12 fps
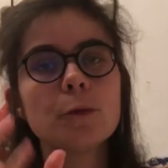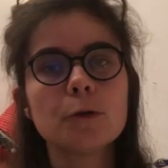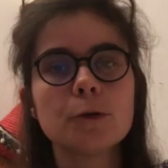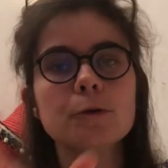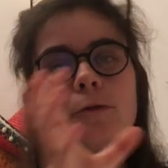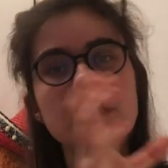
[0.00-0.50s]
Pour
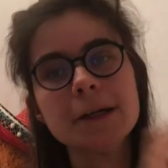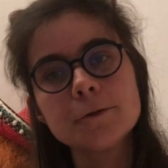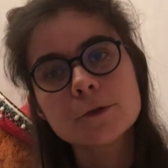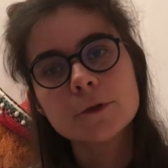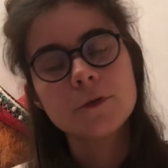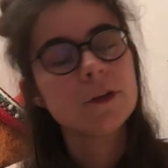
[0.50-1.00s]
le coup, les
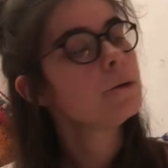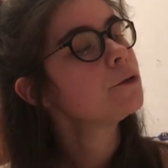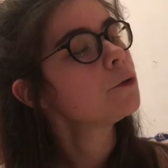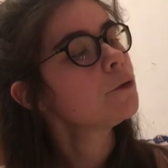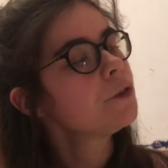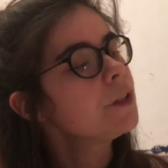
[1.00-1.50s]
cours de
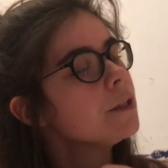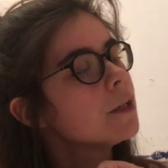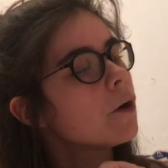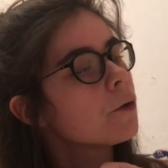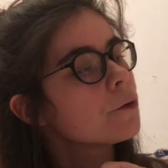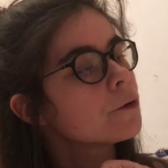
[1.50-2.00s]
philosophie
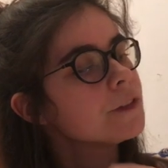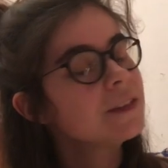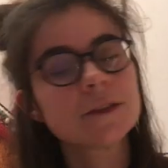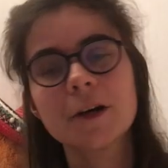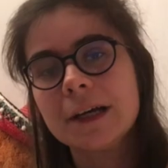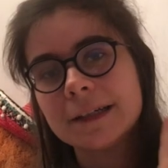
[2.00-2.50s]
en
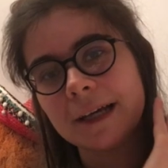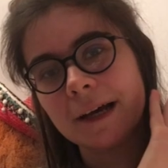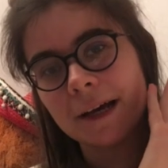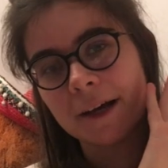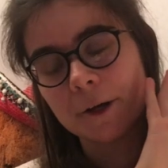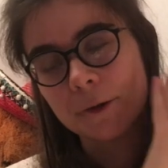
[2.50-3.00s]

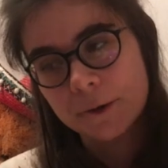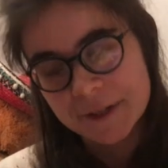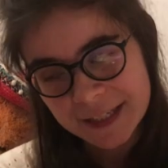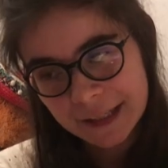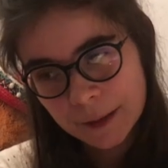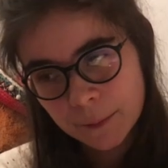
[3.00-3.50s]
6h15,
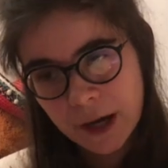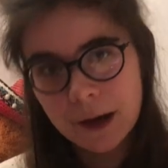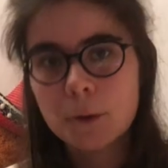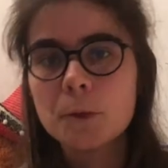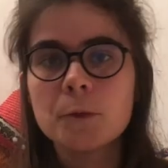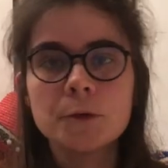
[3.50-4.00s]
ça n'est pas
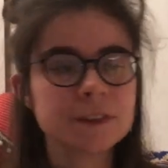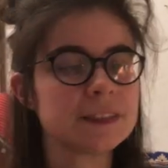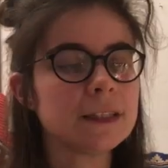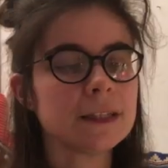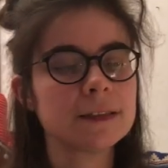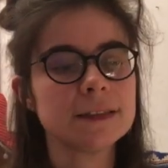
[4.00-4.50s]
un roman,
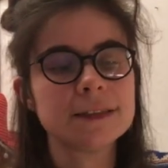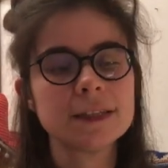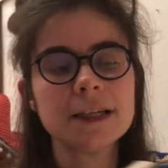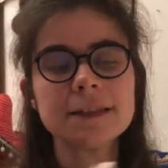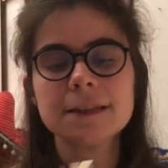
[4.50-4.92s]
c'est un essai.